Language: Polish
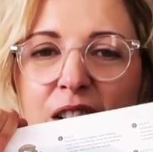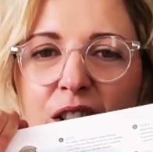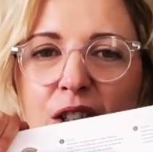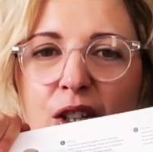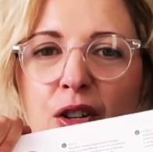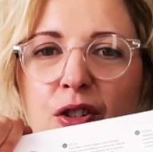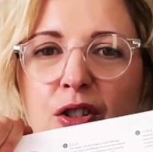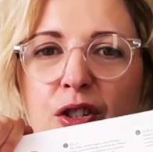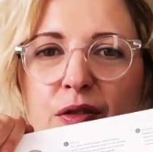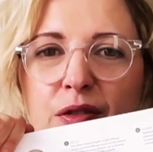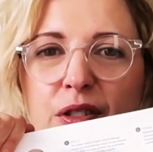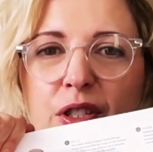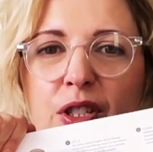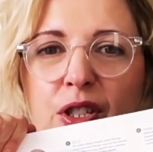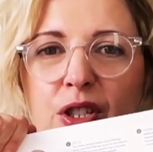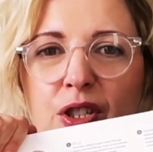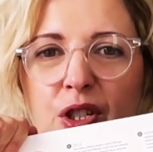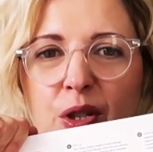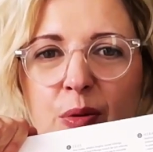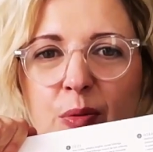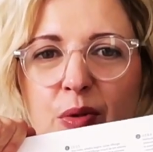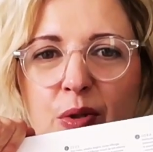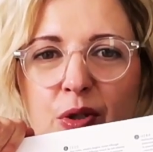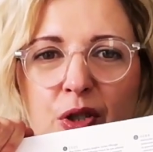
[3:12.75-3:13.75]
I
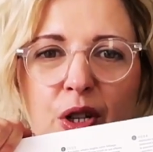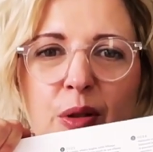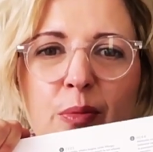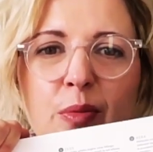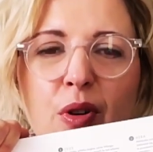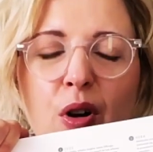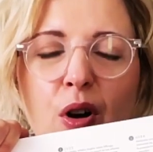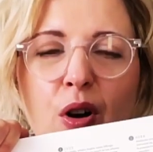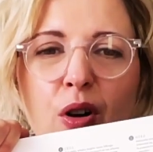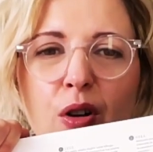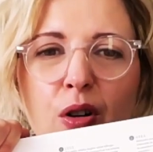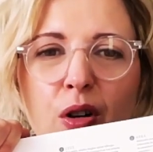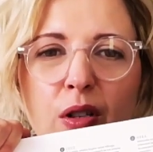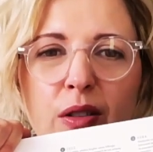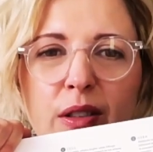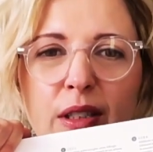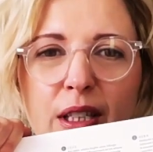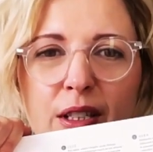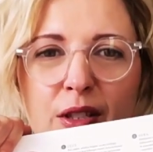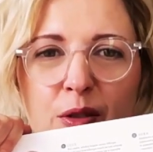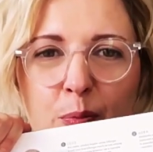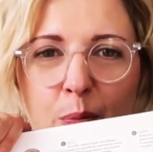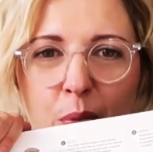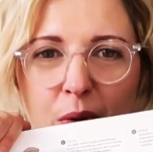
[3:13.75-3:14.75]
oczywiście, że możemy
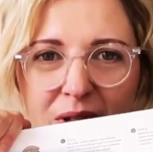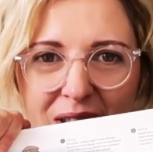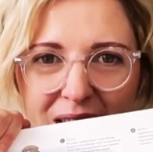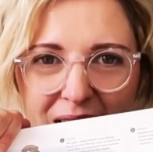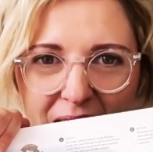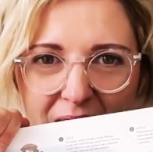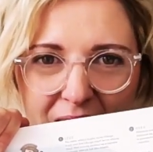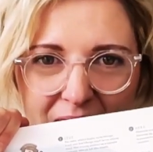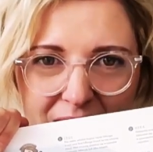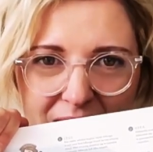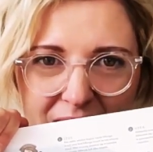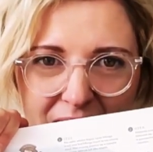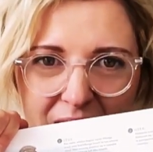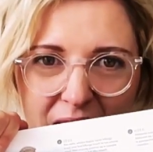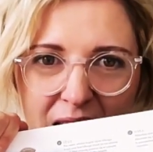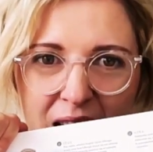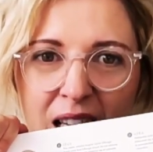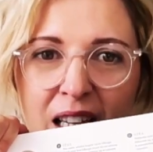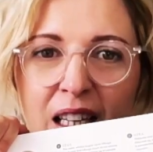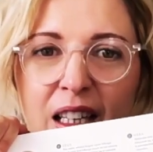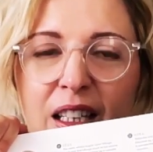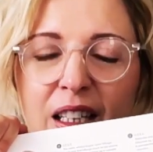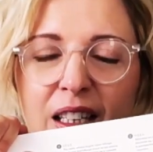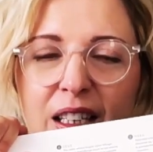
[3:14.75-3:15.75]
oglądać postacie
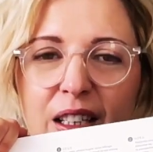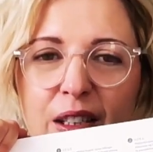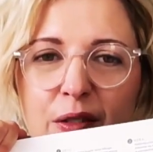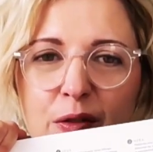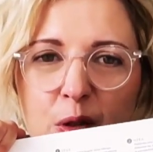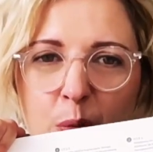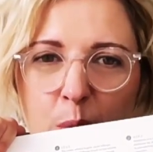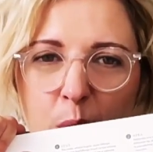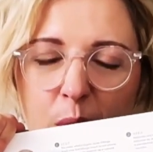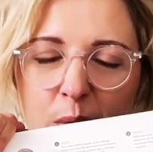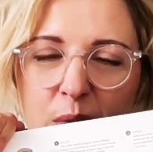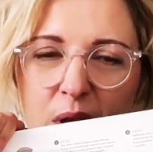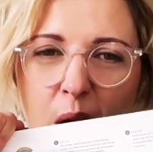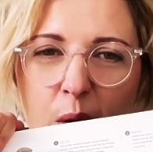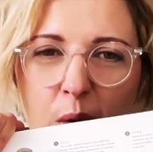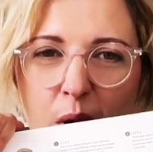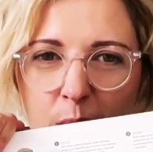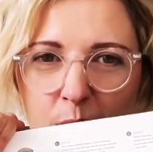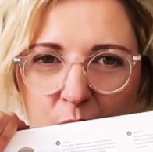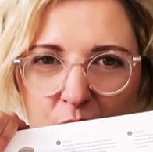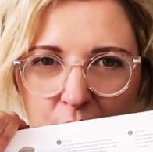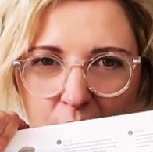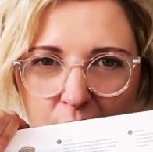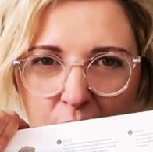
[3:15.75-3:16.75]
i
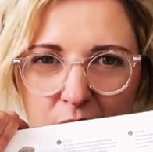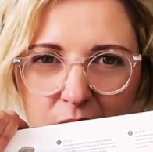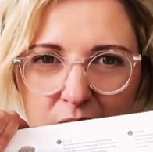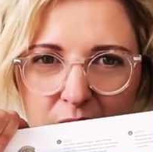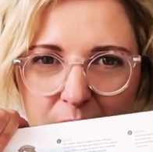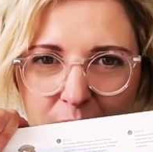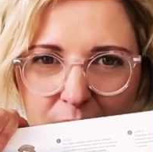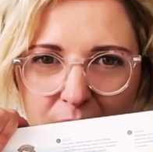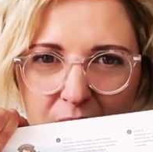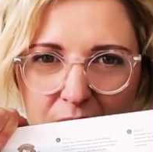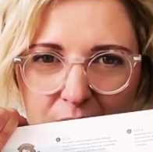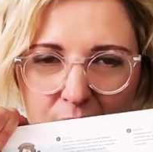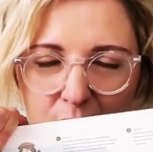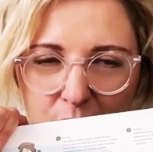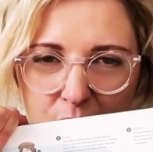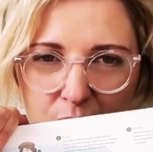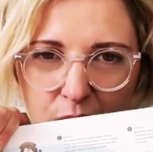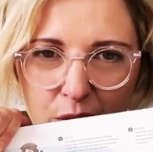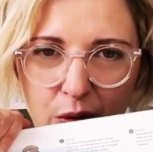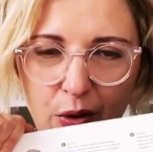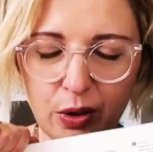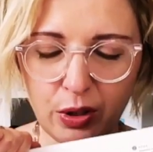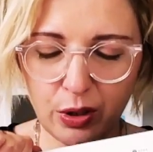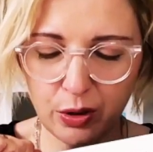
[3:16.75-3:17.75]
wspomniałam, że one mają
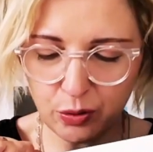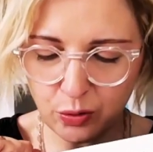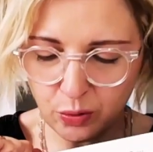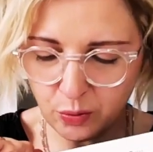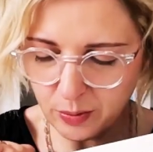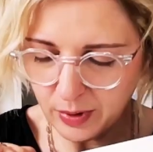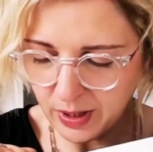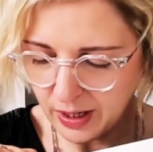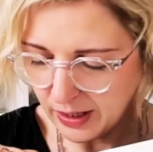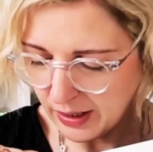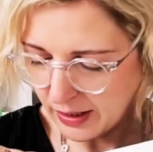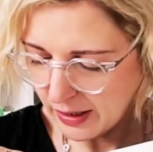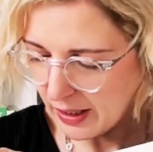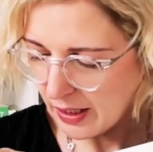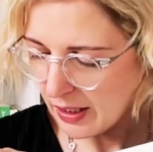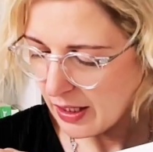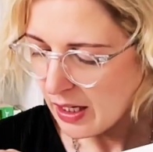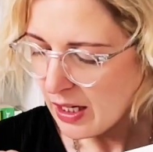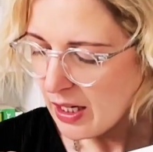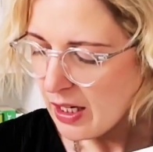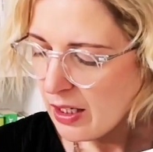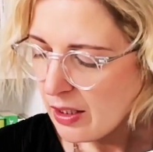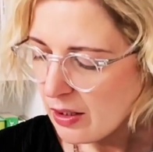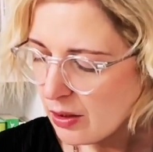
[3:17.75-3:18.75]
swoje
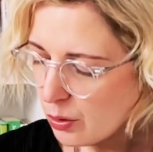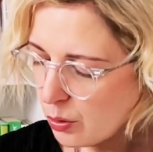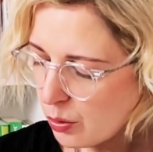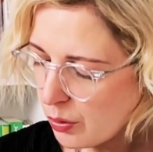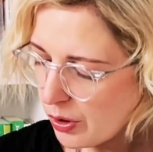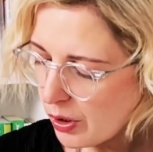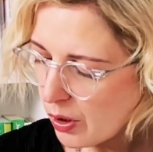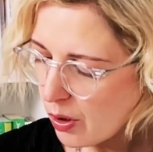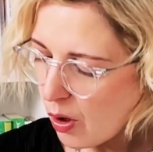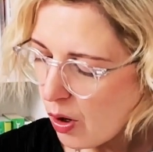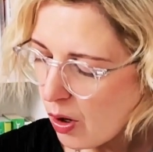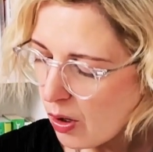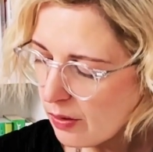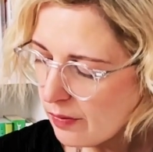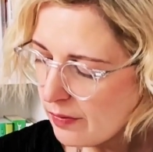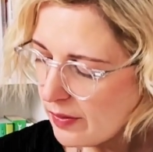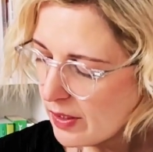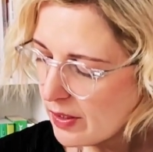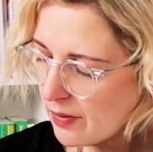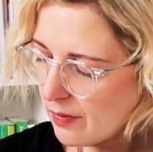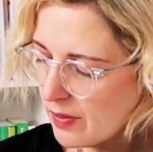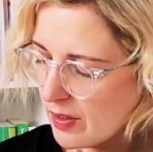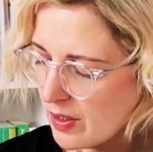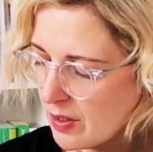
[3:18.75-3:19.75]
numerki,
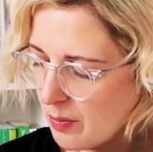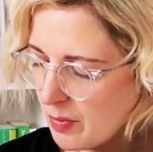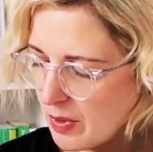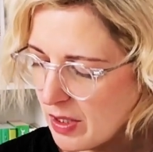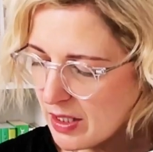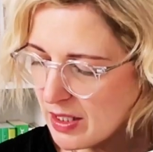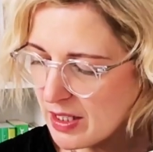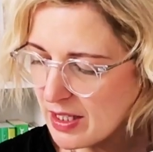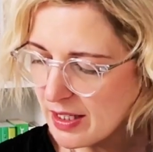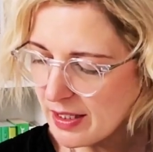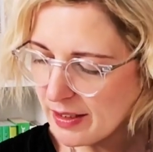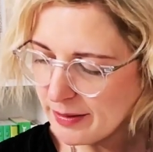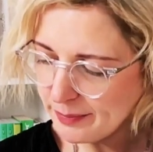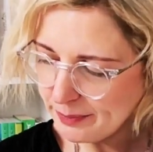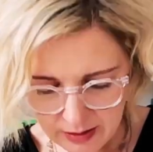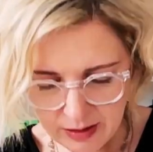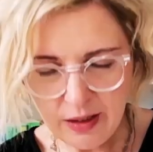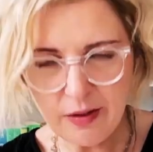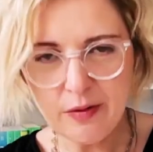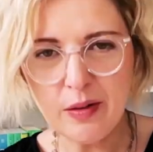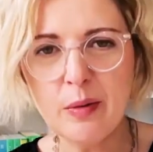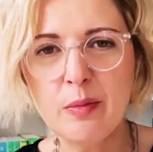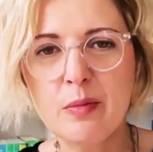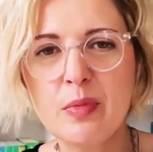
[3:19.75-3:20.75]
którekolwiek weźmiecie,
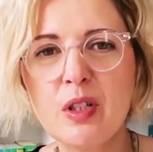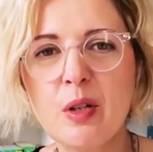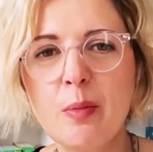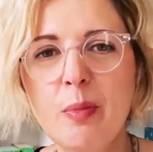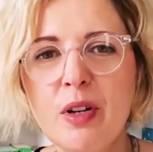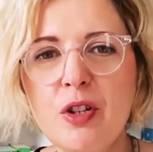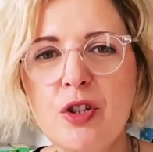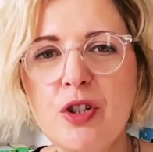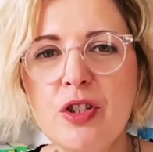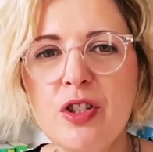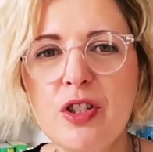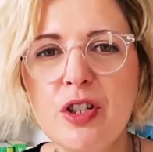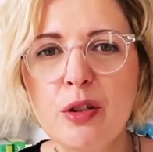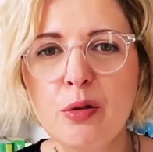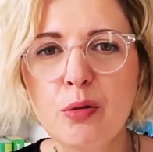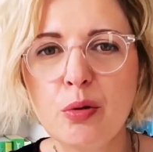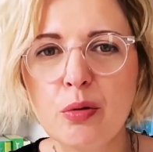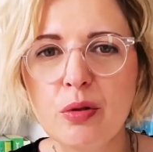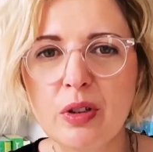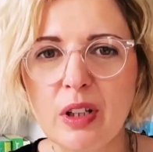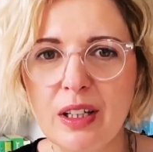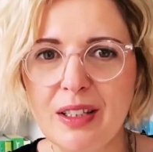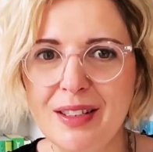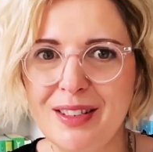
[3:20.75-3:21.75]
nie wiem, zobaczycie
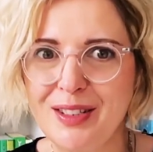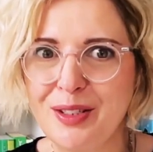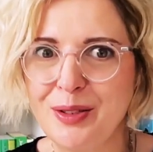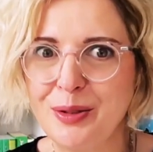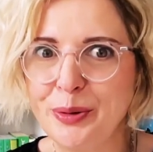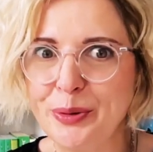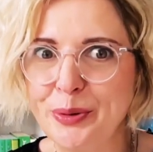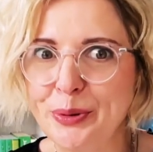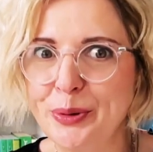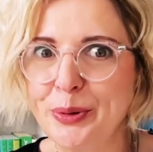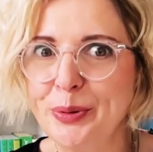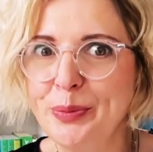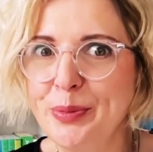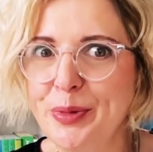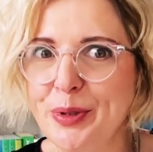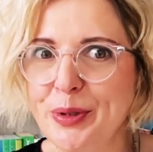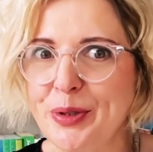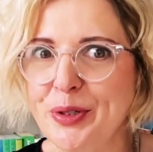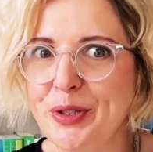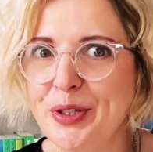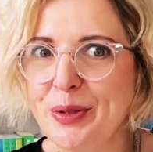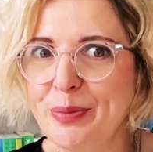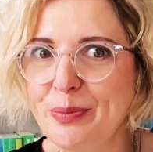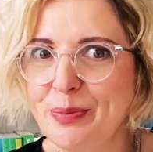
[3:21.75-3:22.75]
tutaj, co to
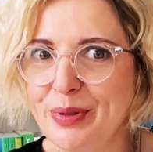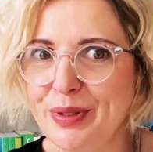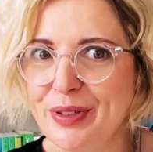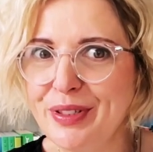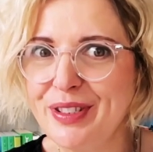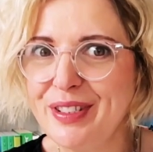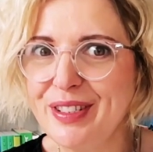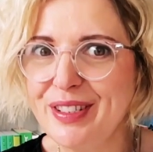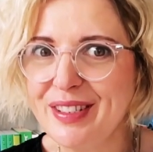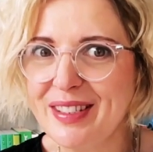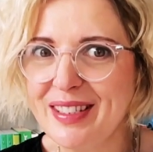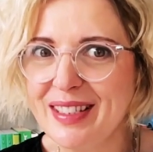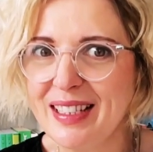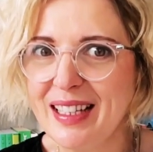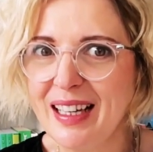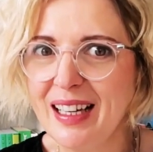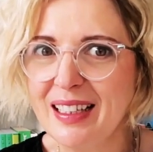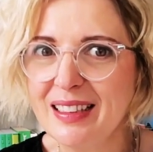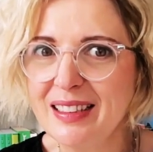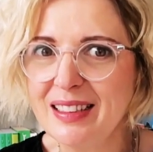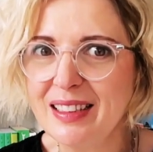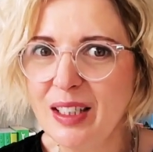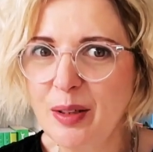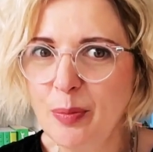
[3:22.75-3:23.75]
może być
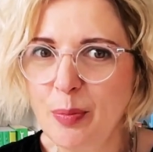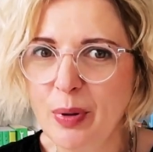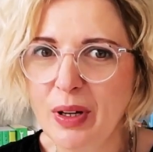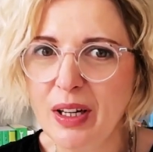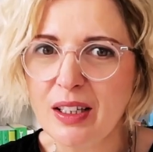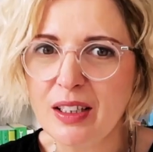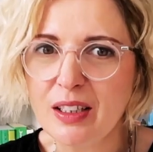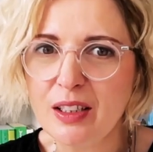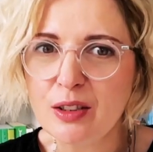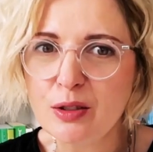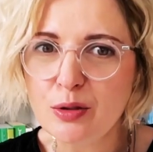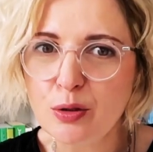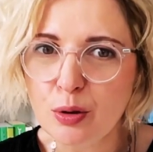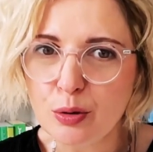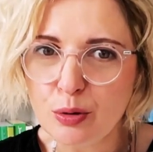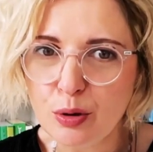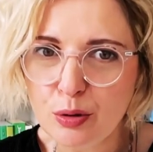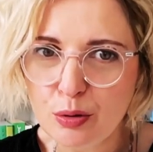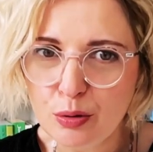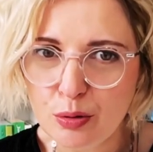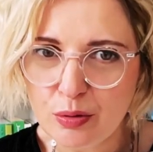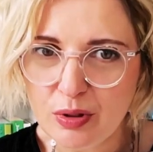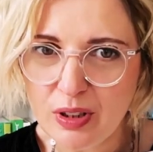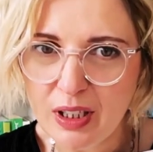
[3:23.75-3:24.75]
za typek, kto
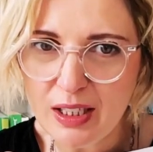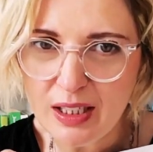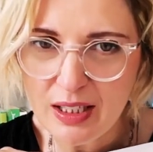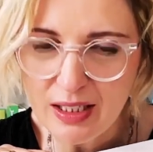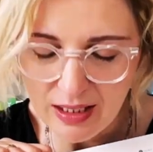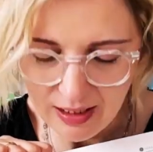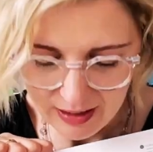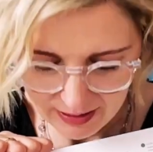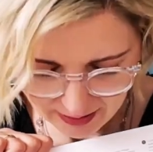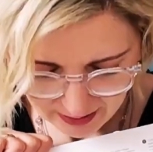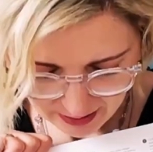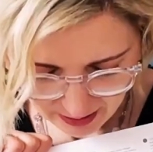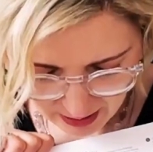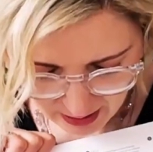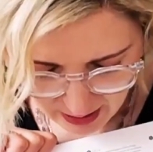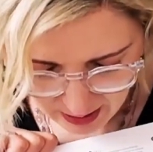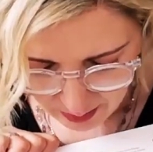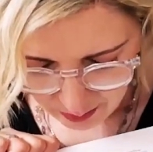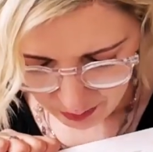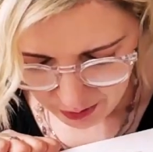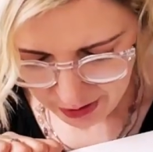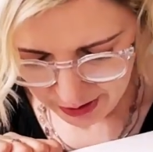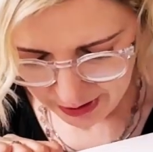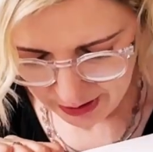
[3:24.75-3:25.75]
to tutaj jest.
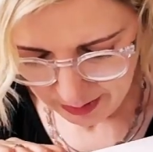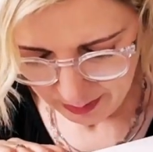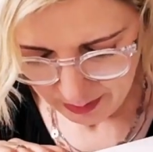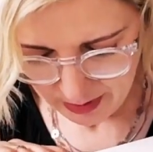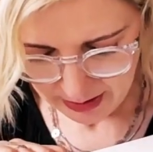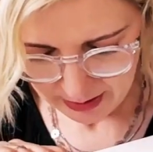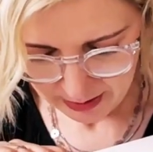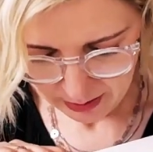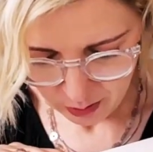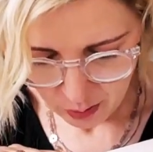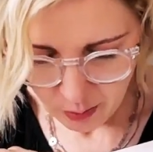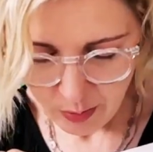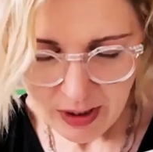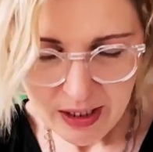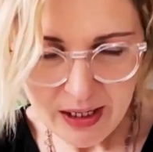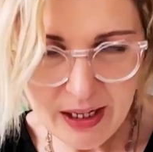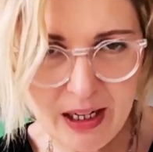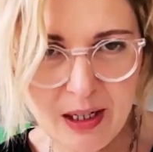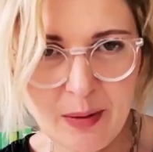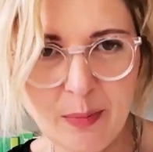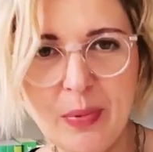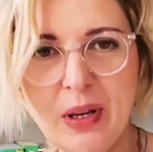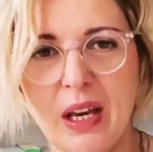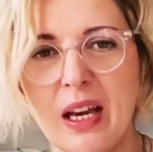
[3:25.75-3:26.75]
Przy nim jest
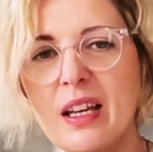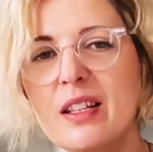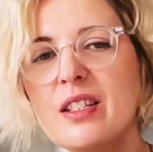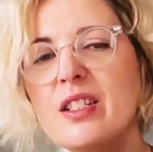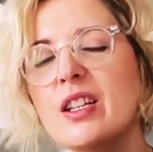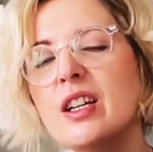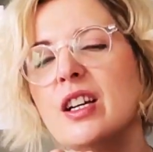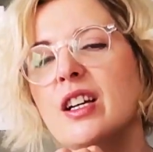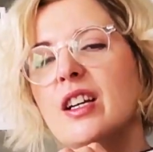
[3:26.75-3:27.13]
numerek 5,